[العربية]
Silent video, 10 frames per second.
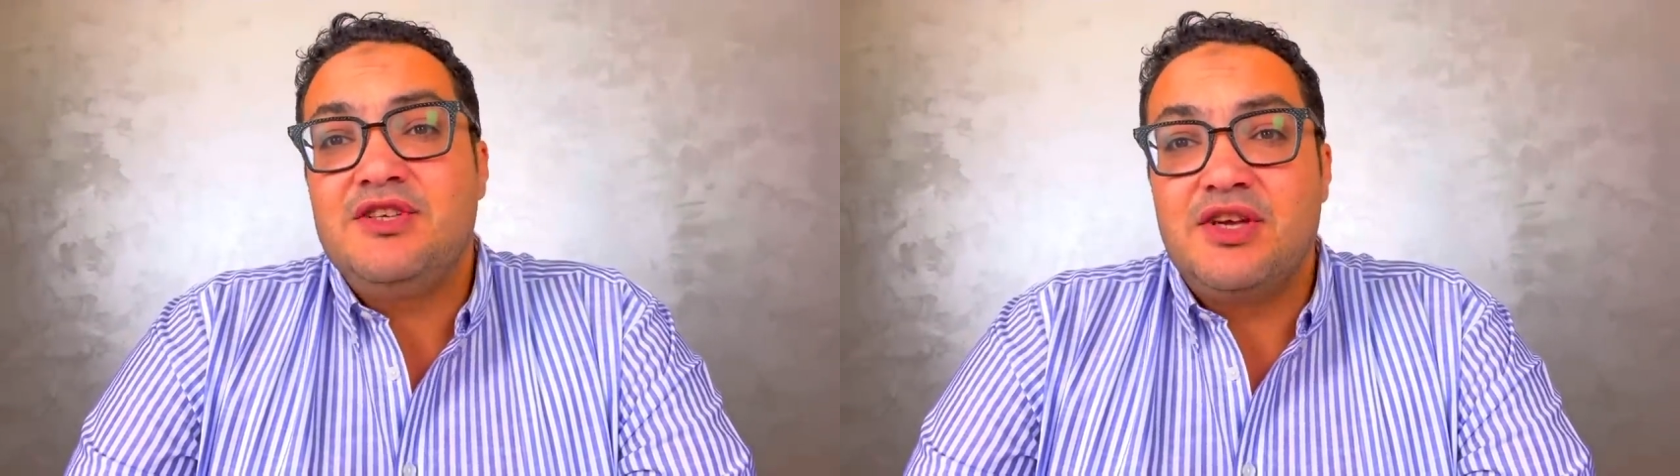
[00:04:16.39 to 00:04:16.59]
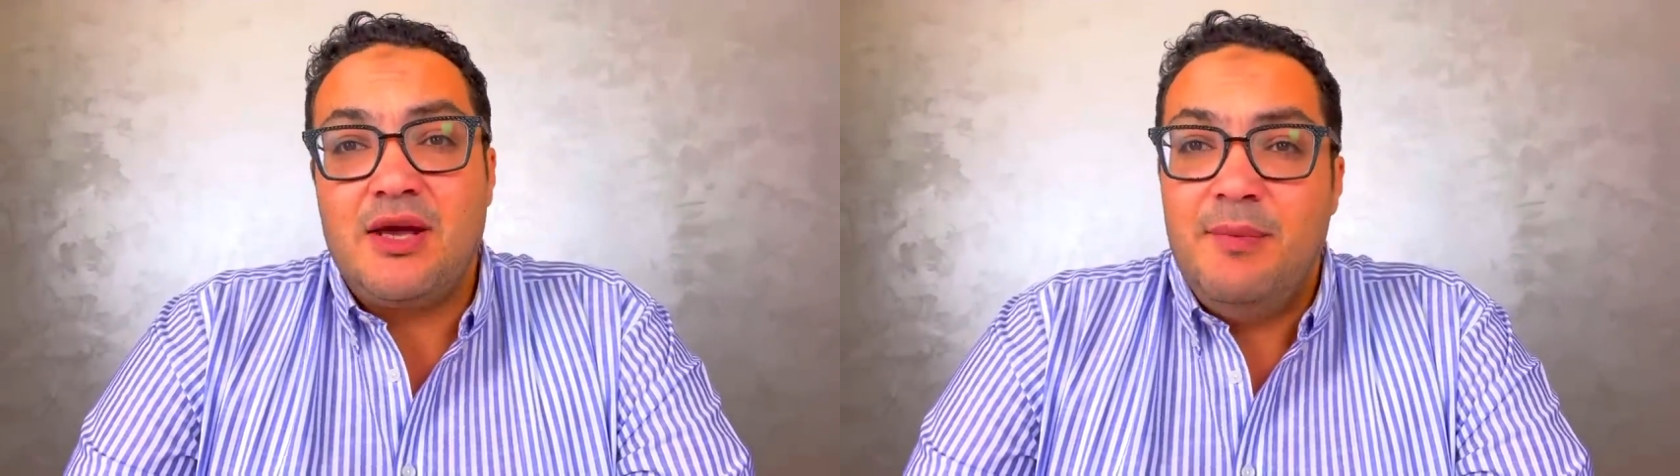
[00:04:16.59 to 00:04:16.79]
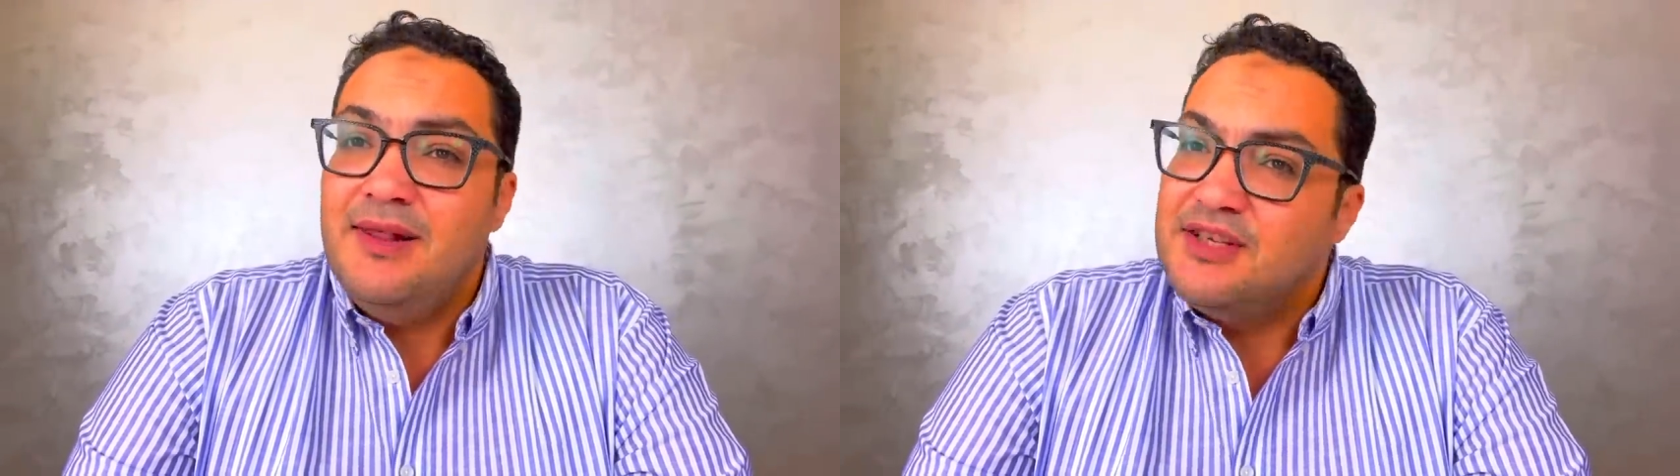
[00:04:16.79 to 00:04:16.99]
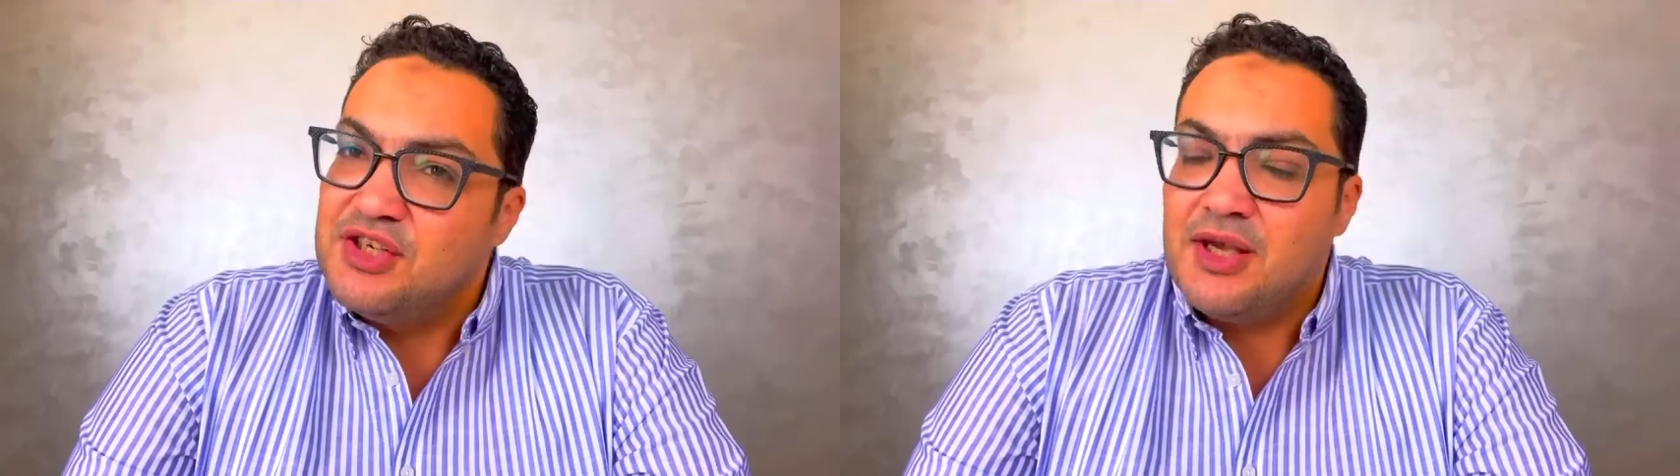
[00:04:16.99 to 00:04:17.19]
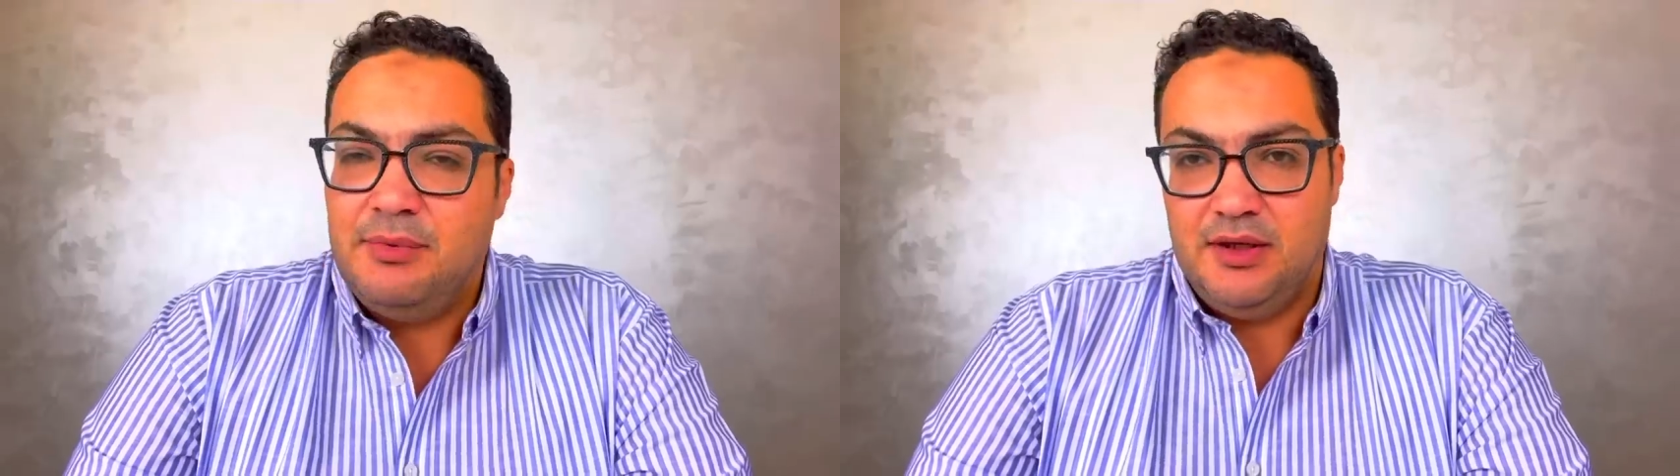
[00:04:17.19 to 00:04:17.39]
شيكابالا
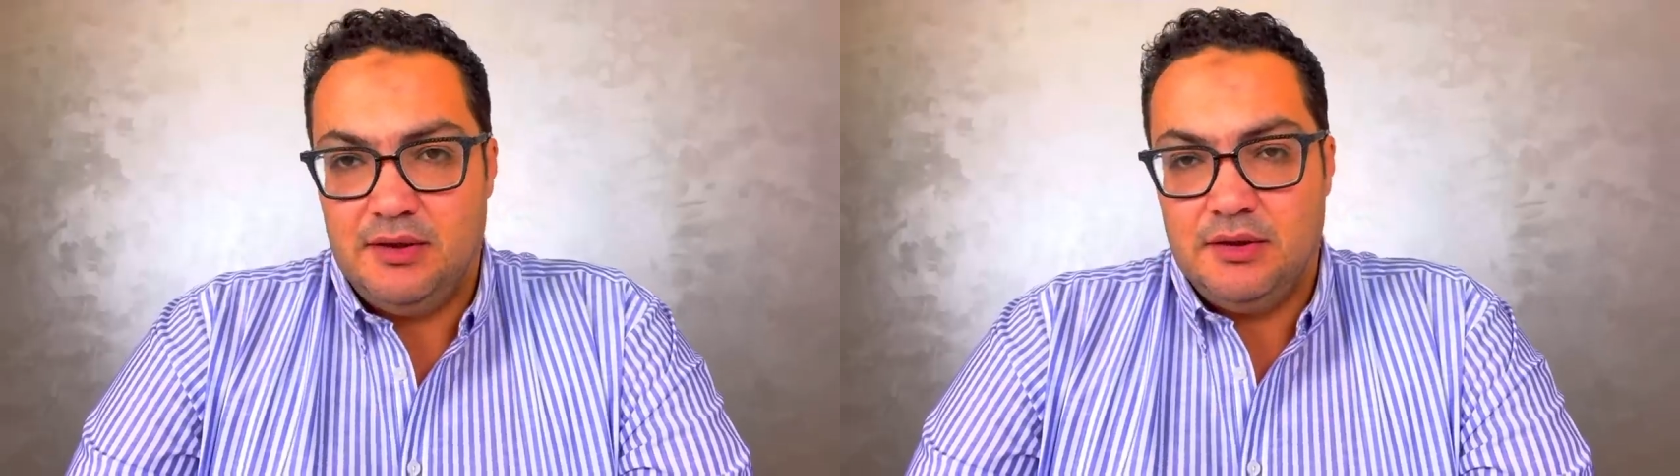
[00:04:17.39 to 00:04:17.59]
لشيكابالا